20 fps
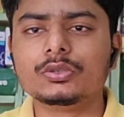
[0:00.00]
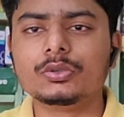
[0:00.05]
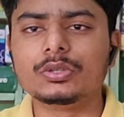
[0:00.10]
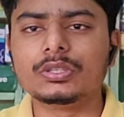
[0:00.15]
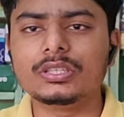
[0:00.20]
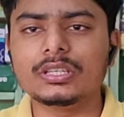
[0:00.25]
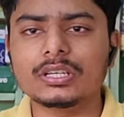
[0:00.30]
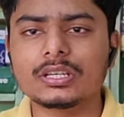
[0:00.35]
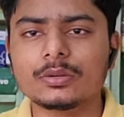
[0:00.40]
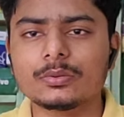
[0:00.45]

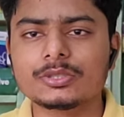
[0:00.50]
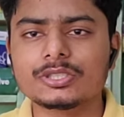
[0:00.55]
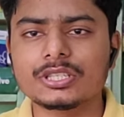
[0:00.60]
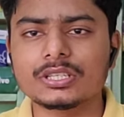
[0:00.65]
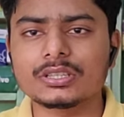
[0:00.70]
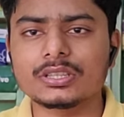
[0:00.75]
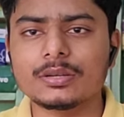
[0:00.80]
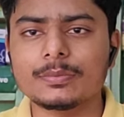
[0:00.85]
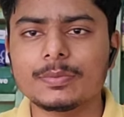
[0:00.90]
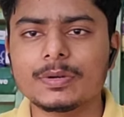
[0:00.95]
यूरिया की
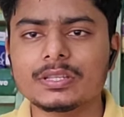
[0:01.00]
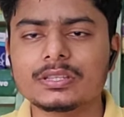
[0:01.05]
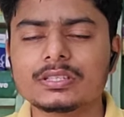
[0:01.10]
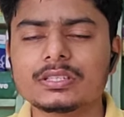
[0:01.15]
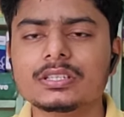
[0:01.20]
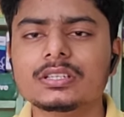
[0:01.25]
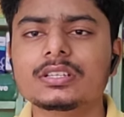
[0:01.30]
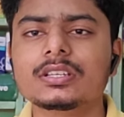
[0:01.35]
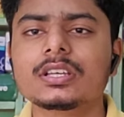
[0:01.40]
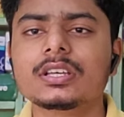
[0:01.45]
आवश्यकता
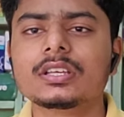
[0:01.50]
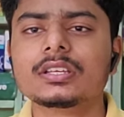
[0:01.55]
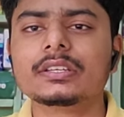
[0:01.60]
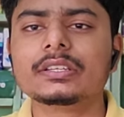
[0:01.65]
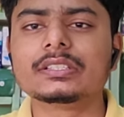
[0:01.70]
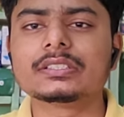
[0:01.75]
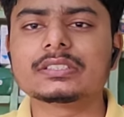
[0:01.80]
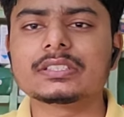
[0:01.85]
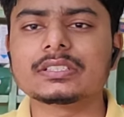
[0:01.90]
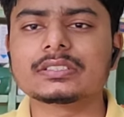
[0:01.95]
पड़ती है
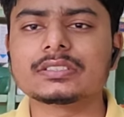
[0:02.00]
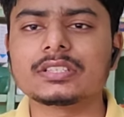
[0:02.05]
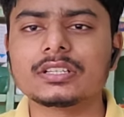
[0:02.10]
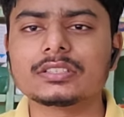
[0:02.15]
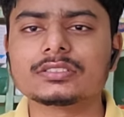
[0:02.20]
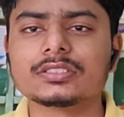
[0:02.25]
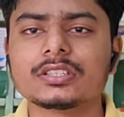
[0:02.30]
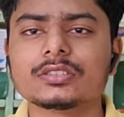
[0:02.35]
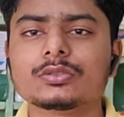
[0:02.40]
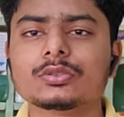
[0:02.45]
इसके साथ
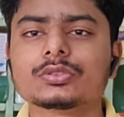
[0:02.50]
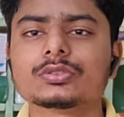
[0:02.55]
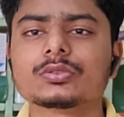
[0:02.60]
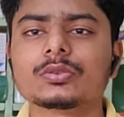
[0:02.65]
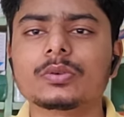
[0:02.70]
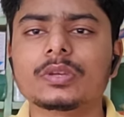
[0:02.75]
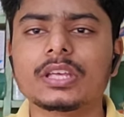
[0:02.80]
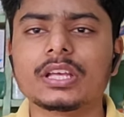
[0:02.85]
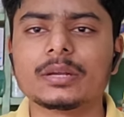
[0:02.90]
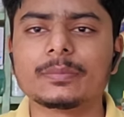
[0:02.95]
साथ
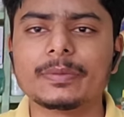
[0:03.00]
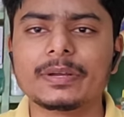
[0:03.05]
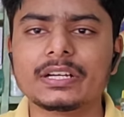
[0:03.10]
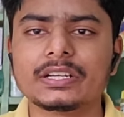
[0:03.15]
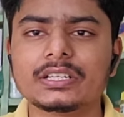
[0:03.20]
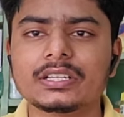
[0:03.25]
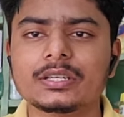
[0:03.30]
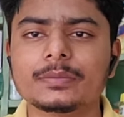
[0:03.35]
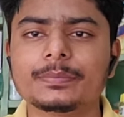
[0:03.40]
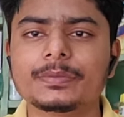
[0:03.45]
दोस्तों एक
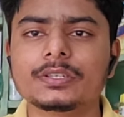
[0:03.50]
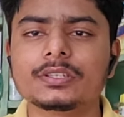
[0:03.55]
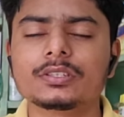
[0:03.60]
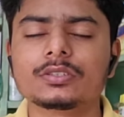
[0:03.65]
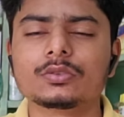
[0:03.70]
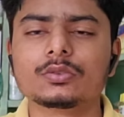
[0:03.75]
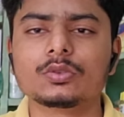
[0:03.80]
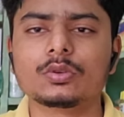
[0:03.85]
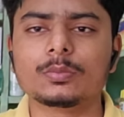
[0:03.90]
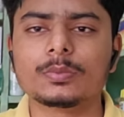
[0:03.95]
बैग डीएपी,
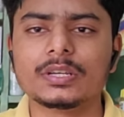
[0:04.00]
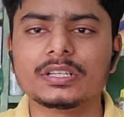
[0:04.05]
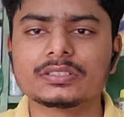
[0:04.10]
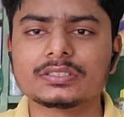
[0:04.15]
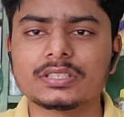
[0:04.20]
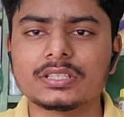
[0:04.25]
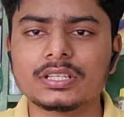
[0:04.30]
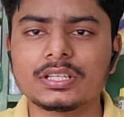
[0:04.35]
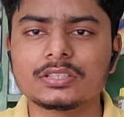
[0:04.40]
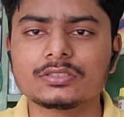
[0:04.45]
दो बैग
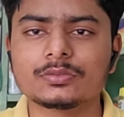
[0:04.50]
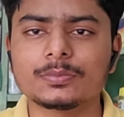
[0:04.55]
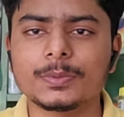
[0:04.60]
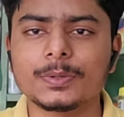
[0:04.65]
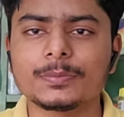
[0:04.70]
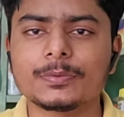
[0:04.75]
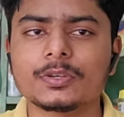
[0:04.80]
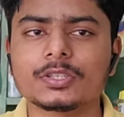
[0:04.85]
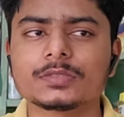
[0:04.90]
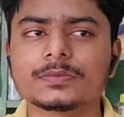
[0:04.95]
सिंगल
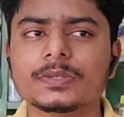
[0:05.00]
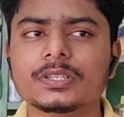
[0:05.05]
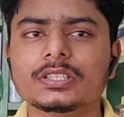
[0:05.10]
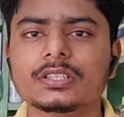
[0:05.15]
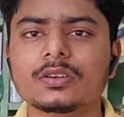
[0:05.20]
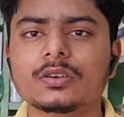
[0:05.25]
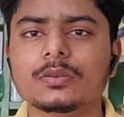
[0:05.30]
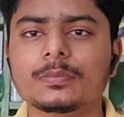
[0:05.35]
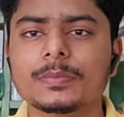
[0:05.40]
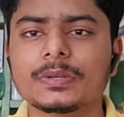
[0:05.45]
सुपर
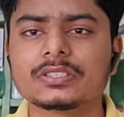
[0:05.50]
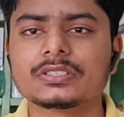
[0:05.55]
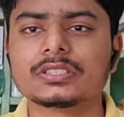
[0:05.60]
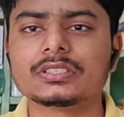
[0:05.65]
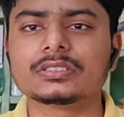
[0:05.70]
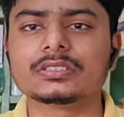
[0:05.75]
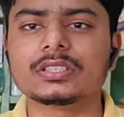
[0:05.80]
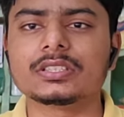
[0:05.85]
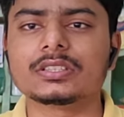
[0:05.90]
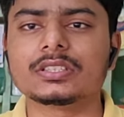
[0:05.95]
फॉस्फेट और
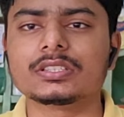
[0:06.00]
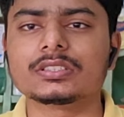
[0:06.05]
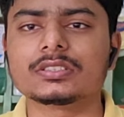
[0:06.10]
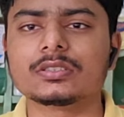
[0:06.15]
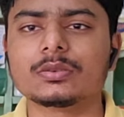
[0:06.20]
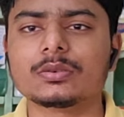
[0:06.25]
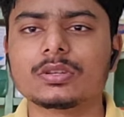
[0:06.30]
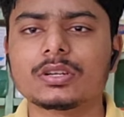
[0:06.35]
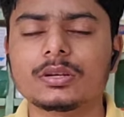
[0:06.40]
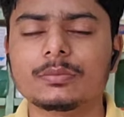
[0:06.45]
25 से 30
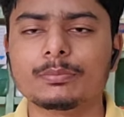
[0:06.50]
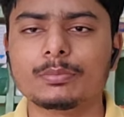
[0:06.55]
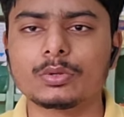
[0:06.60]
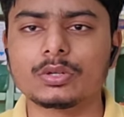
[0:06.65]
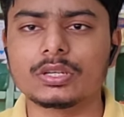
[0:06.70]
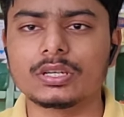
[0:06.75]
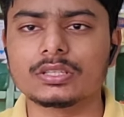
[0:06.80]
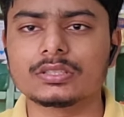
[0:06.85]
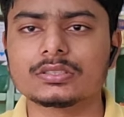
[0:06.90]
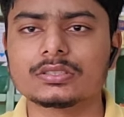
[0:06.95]
किलोग्राम
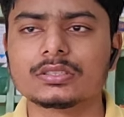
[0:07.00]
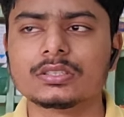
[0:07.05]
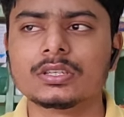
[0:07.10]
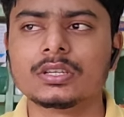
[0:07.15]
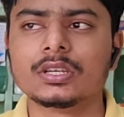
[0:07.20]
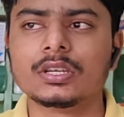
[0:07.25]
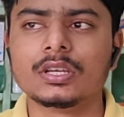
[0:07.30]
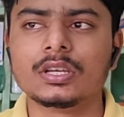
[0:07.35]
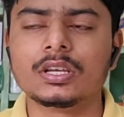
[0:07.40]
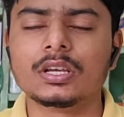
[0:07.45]
पोटाश
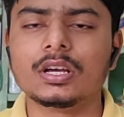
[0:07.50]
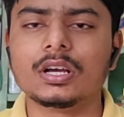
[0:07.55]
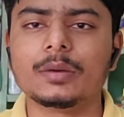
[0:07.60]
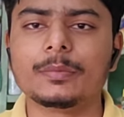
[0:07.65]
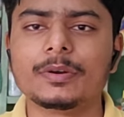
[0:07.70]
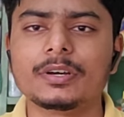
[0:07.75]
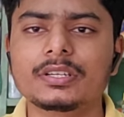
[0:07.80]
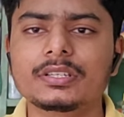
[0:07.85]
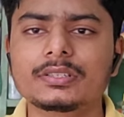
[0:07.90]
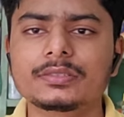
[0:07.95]

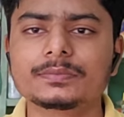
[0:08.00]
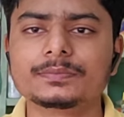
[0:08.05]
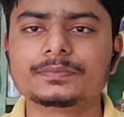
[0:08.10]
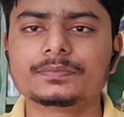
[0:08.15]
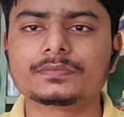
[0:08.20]
हमारी